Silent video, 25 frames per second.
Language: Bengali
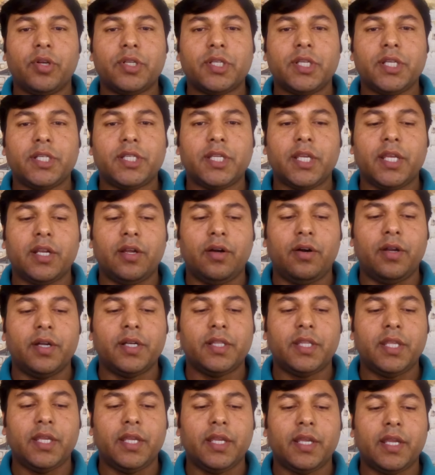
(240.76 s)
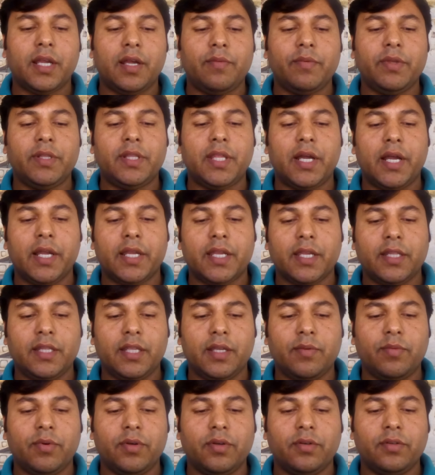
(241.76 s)
বকশিসের অর্ধেক আমি তাকে
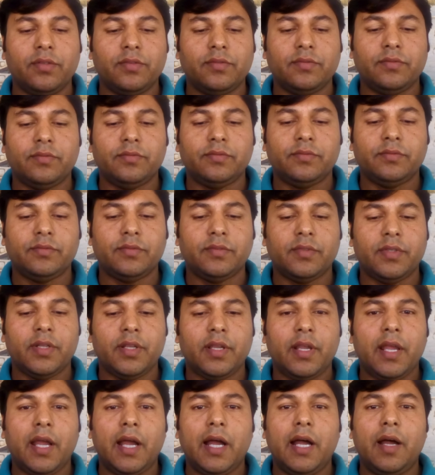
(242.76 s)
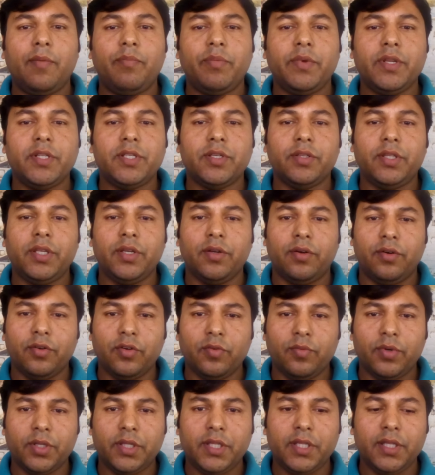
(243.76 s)
দেব আপনি যদি
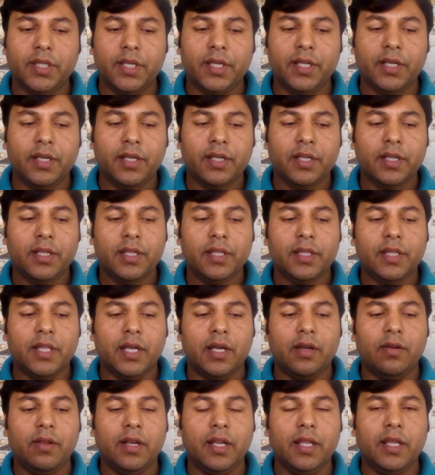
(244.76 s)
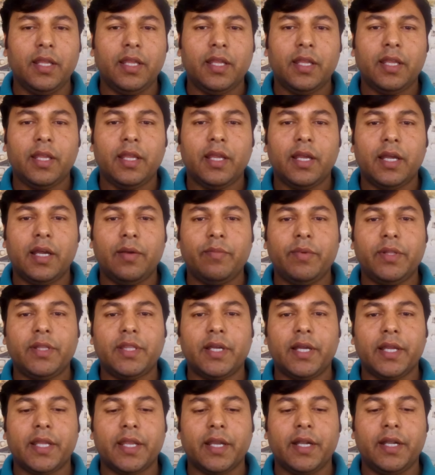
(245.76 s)
অনুমতি দেন তাহলে আমি
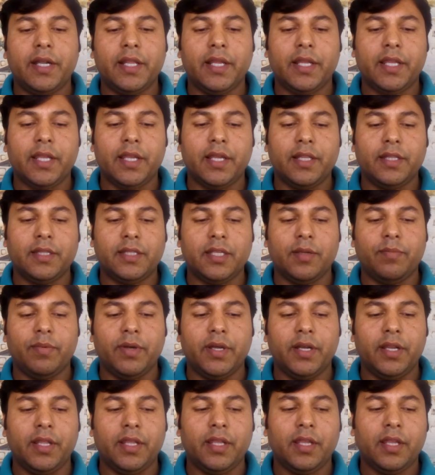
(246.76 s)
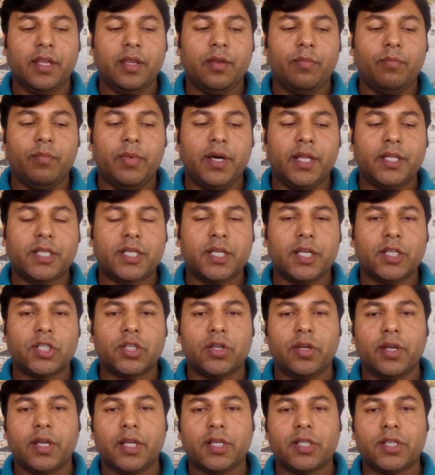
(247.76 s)
তাকে ডেকে আনতে পারি বাদশাহ
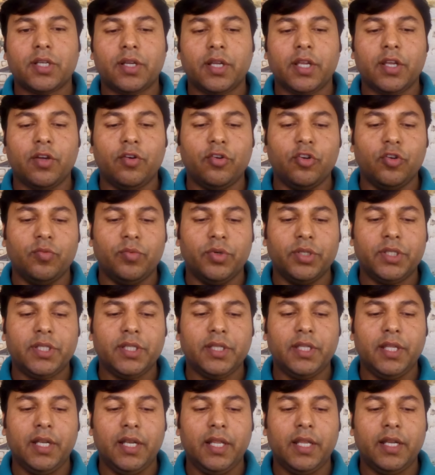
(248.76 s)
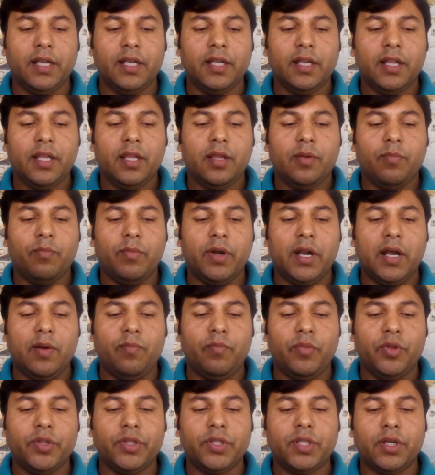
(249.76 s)
সঙ্গে সঙ্গে অনুমতি দিলেন
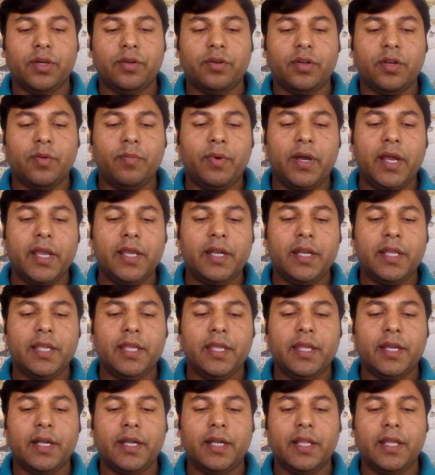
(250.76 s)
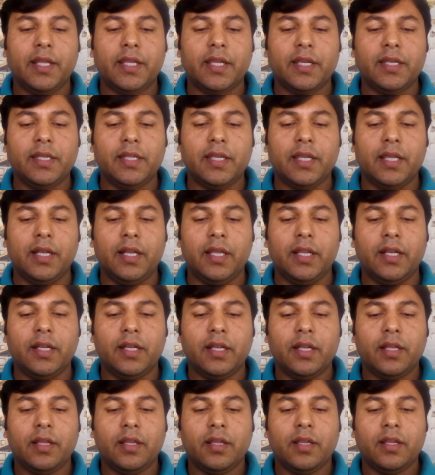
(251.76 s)
ব্রাহ্মণ তখন বাইরে গিয়ে ডেকে নিয়ে এলেন
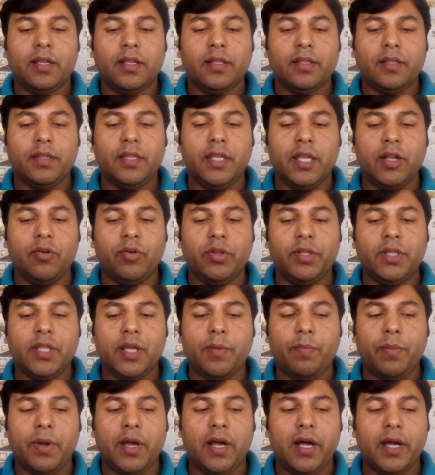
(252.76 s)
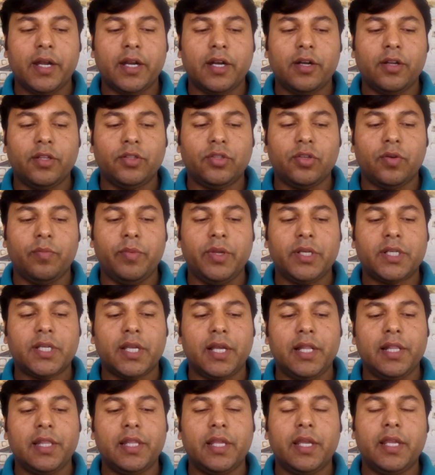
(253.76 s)
দেউড়িতে পাহারারত
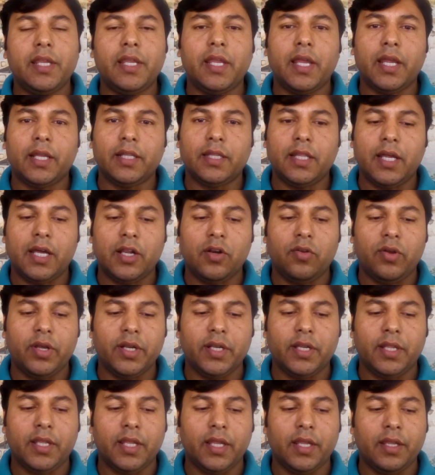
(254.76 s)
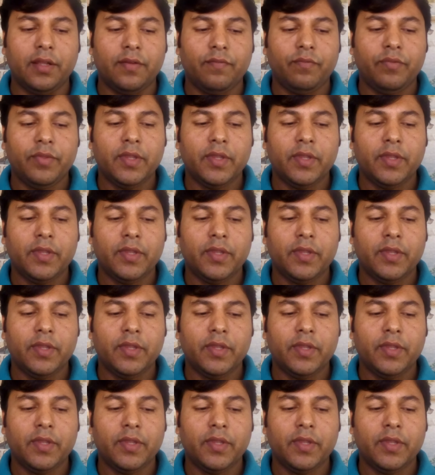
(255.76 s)
বিশাল দেহী এক দারোয়ানকে